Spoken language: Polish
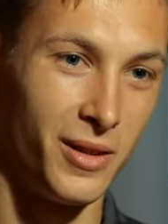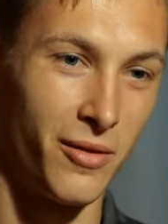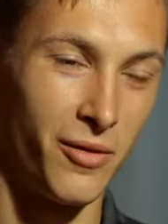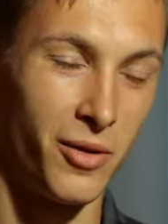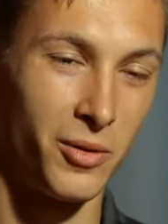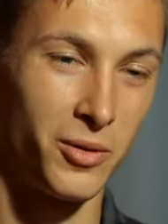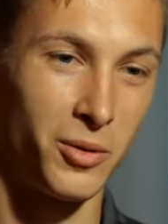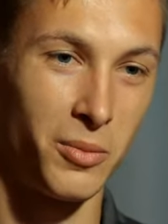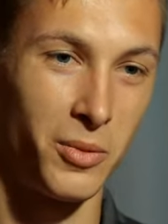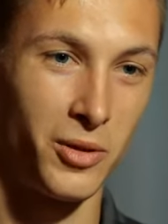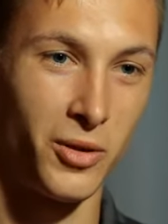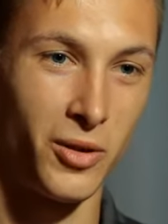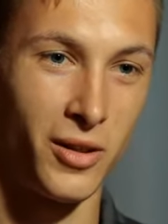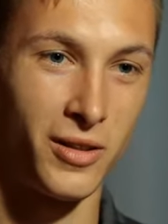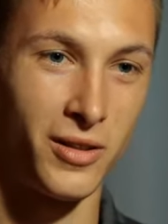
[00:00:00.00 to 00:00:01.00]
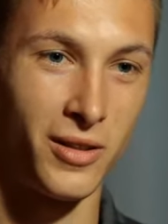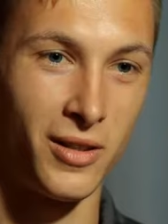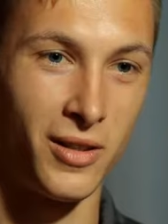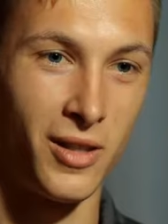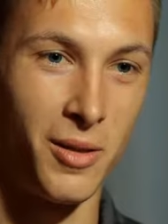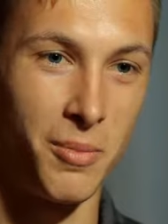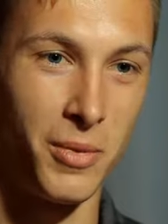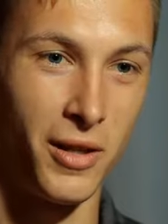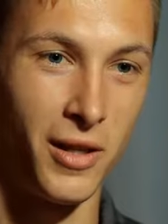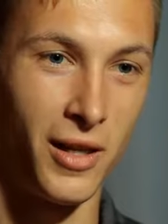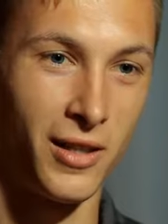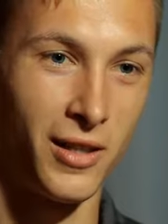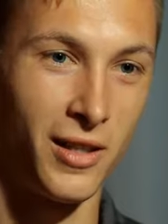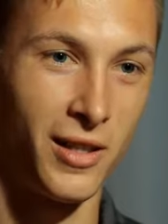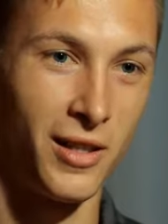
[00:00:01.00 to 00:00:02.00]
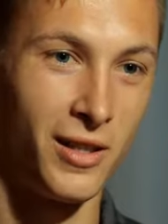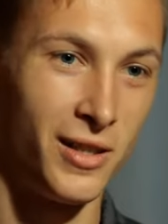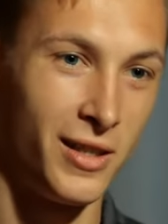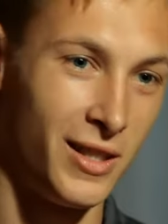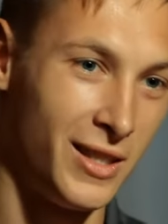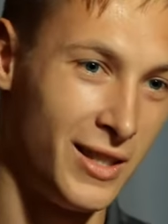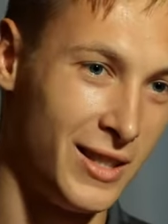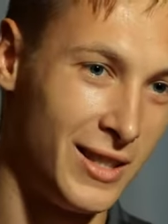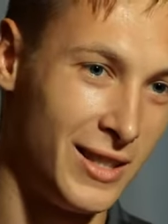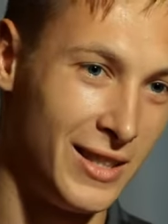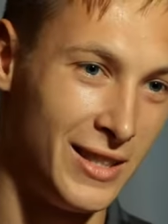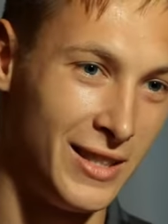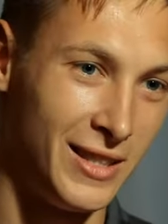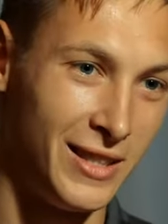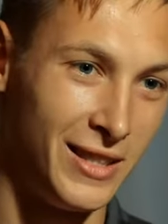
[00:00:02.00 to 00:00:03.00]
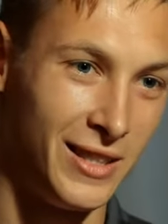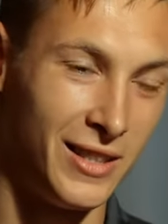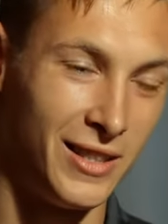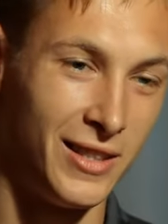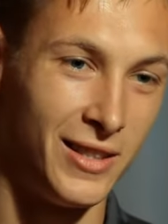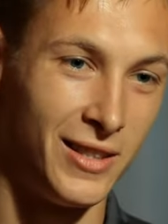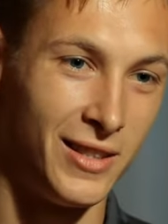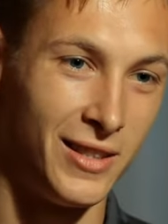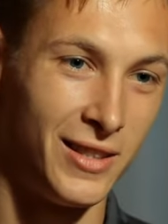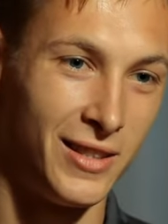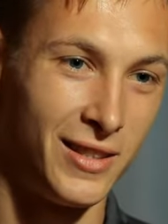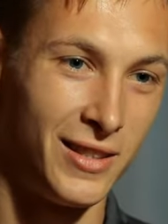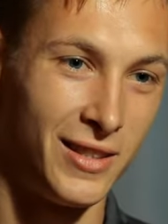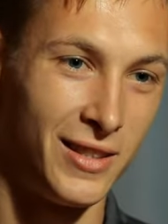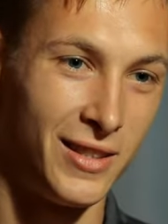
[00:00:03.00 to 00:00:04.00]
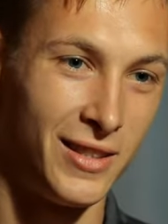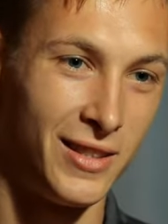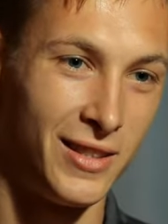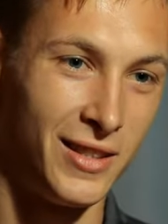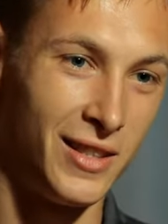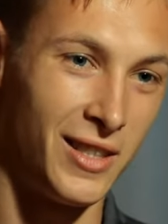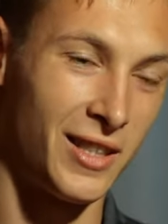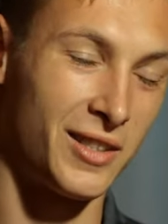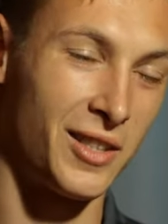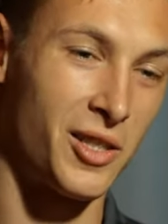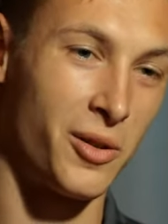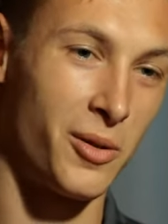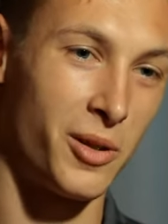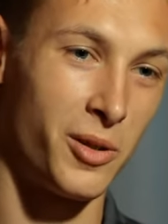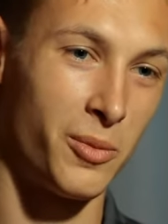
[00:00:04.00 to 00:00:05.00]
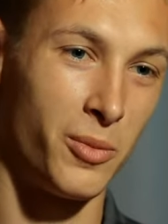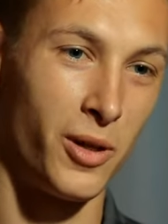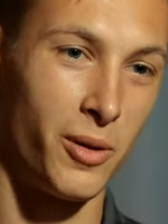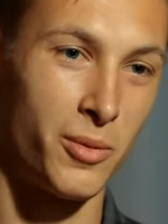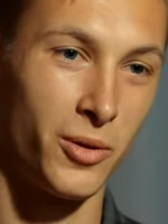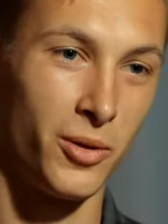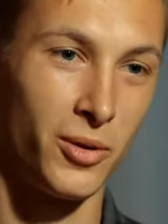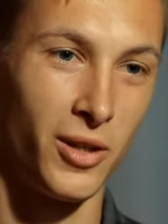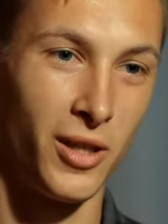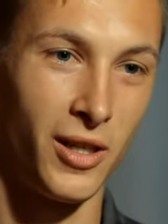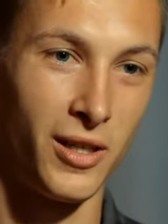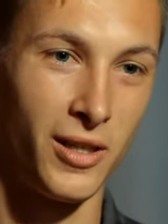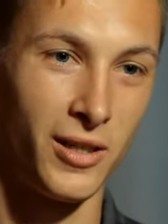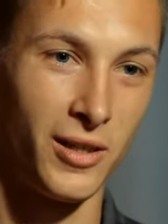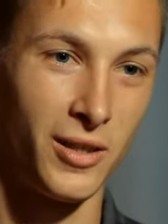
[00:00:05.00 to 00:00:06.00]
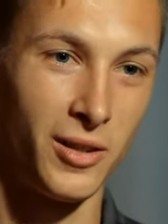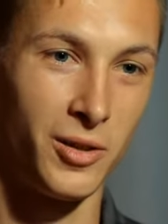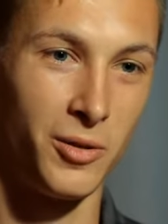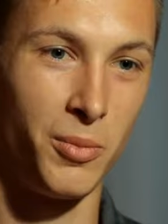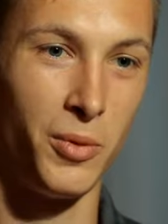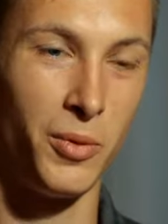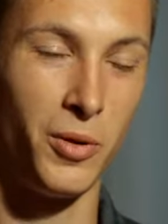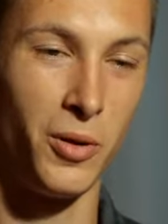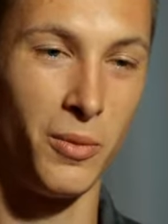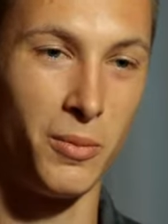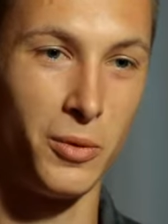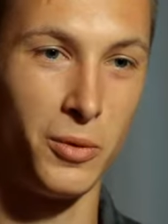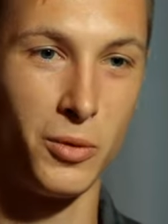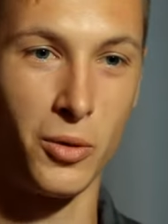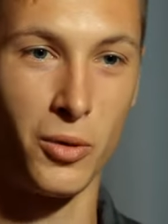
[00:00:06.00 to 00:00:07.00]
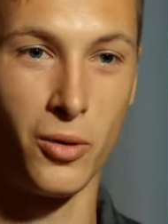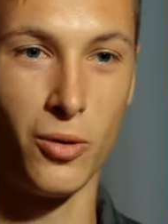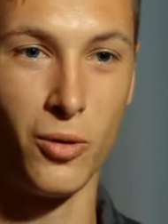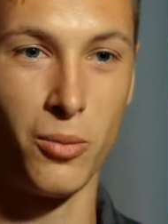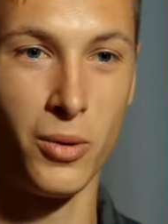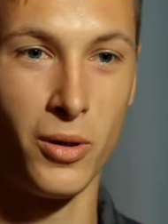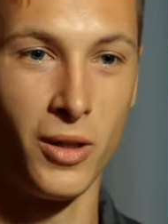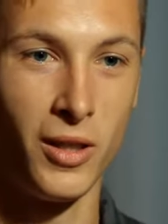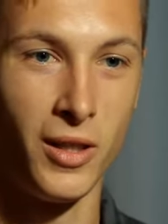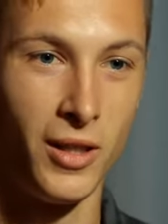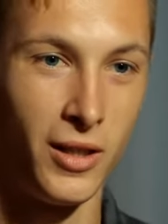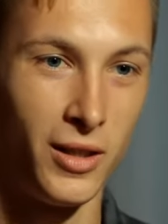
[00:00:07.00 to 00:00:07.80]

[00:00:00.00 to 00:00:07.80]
dawałem sobie coraz lepiej radę i, i tak zaczęła się moja przygoda z piłką. Był to klub